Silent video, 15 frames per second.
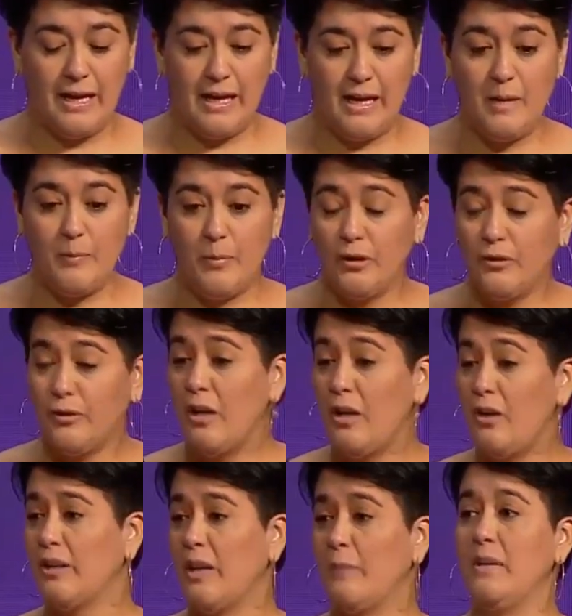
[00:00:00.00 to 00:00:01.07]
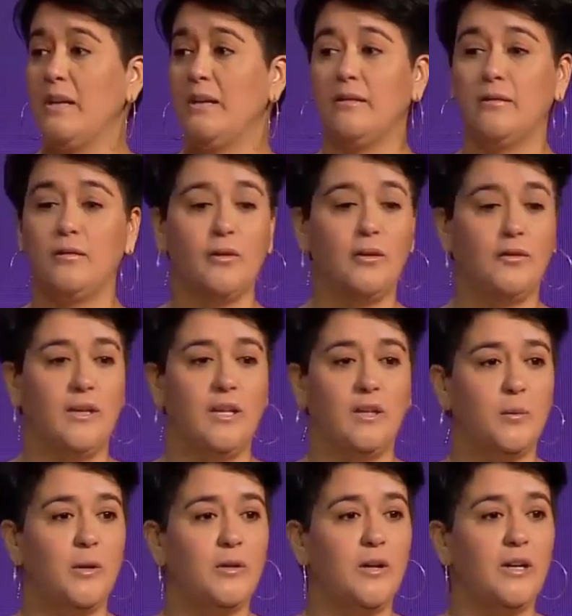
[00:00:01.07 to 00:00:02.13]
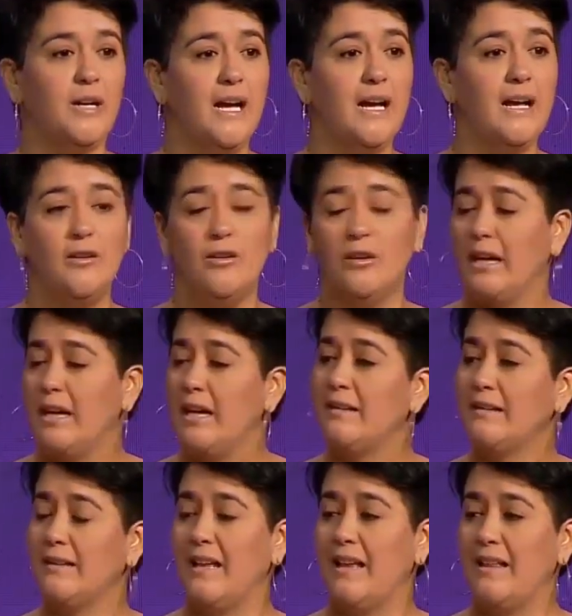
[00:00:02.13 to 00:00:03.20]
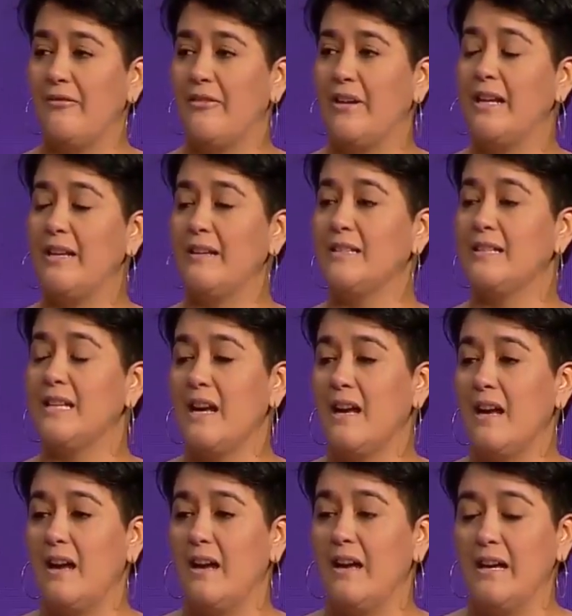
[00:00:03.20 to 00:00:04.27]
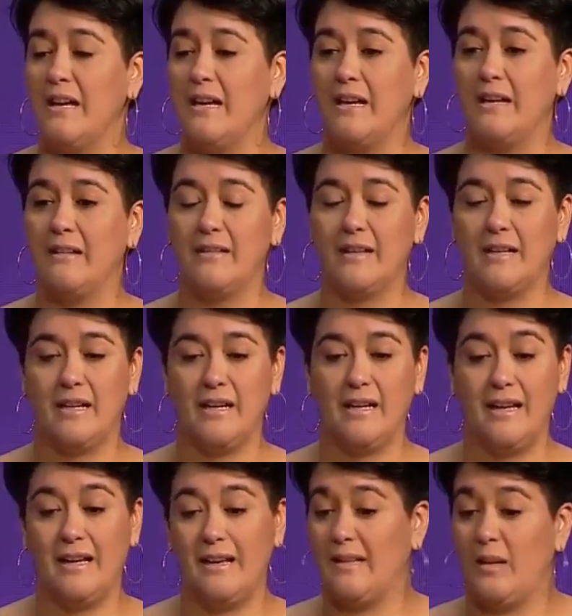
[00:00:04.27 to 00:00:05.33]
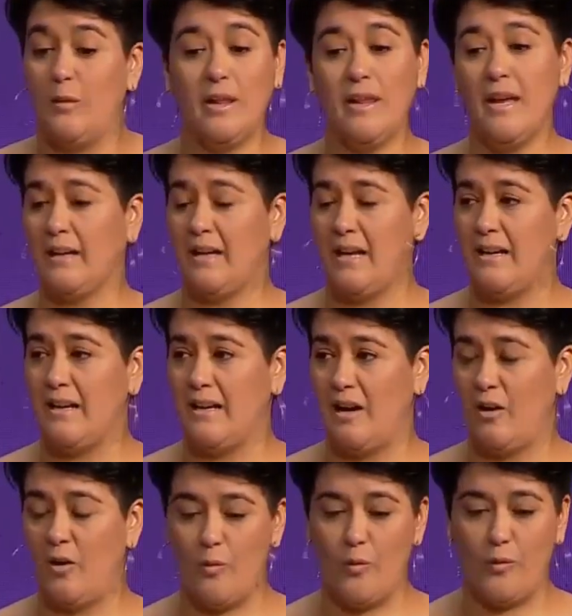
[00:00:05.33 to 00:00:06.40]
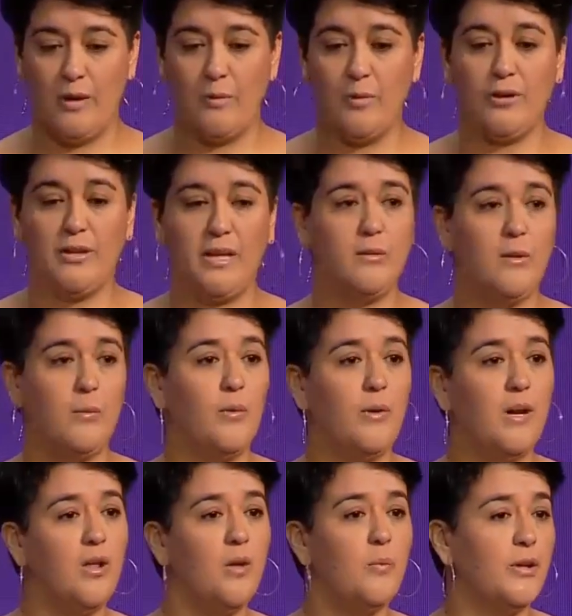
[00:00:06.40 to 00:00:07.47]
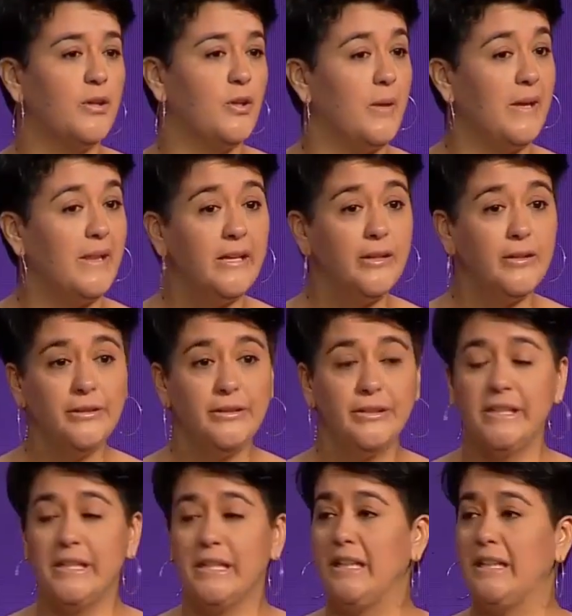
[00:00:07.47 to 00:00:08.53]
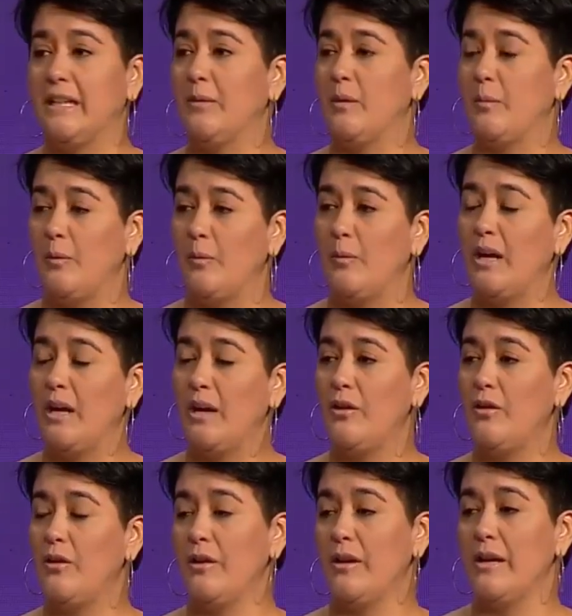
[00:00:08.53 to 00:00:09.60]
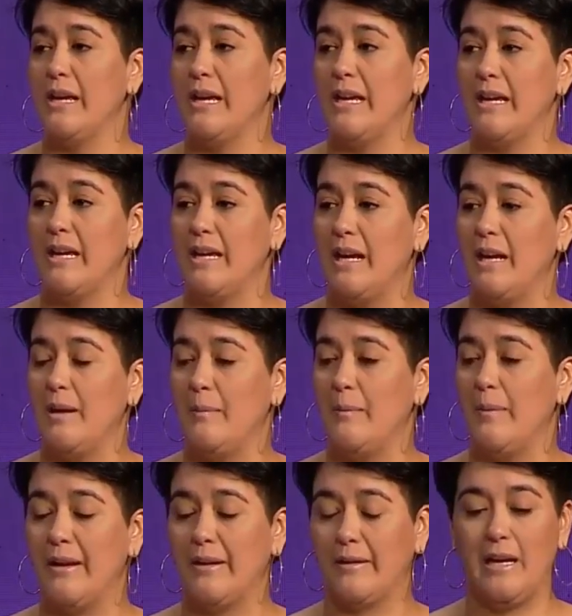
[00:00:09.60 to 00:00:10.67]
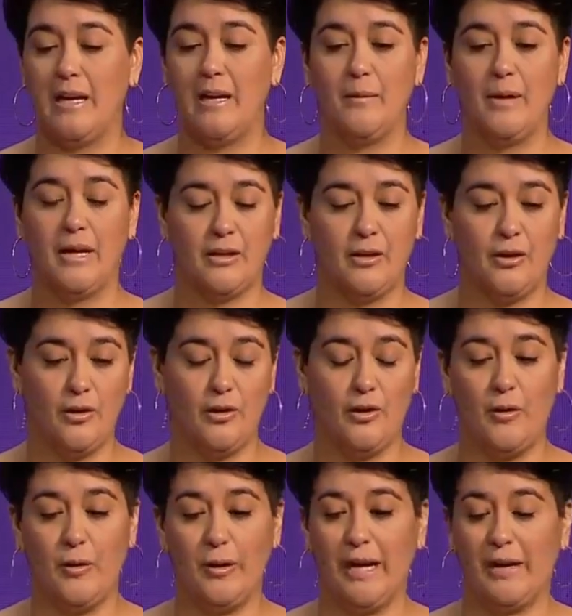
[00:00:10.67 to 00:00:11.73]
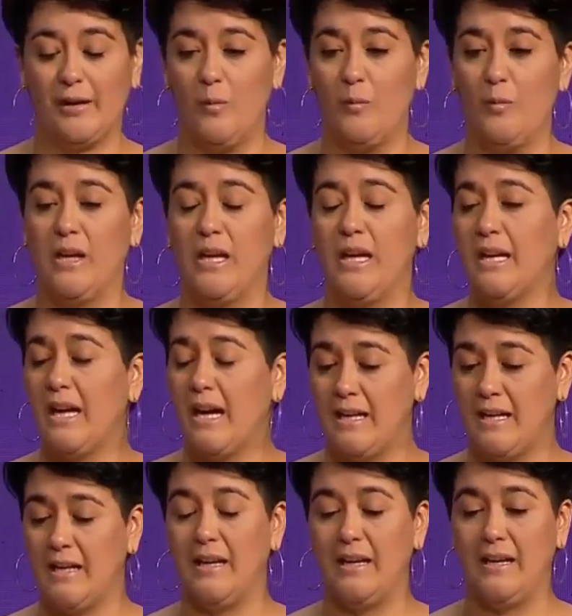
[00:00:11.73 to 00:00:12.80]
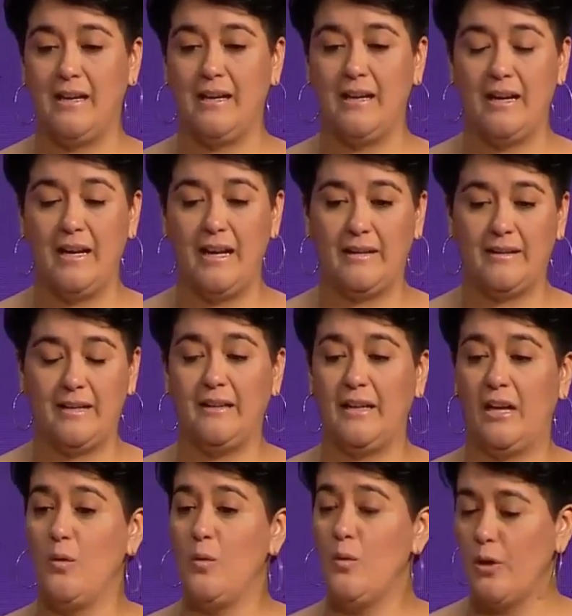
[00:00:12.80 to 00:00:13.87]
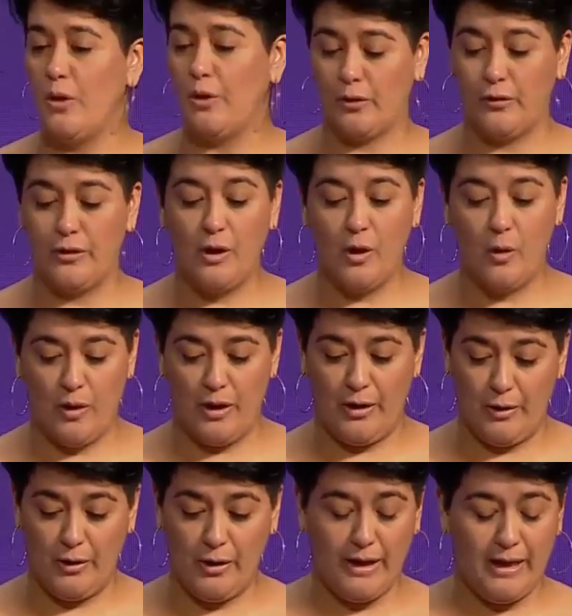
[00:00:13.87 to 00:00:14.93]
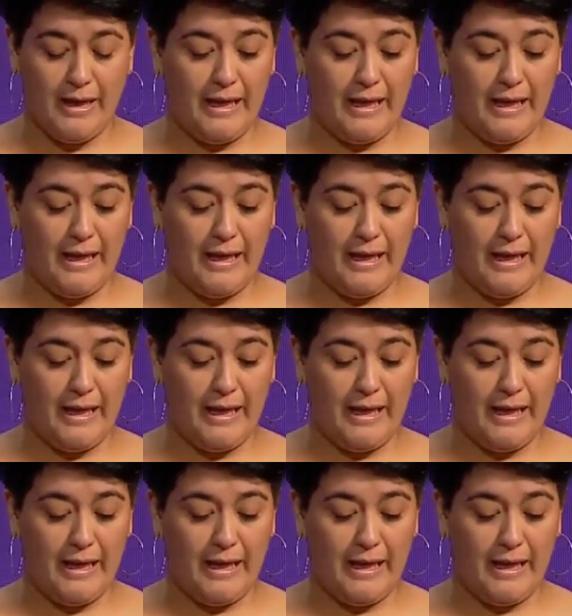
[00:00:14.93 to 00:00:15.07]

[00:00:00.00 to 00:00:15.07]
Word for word: Eh, y por otro lado también todos han expuesto acá lo que es la diferencia entre la desigualdad que hay en la comuna. Bueno, tenemos por un lado Puerto Madero y tenemos por un lado el el, barrio Carlos Mujica y, la 31, Rodrigo Bueno.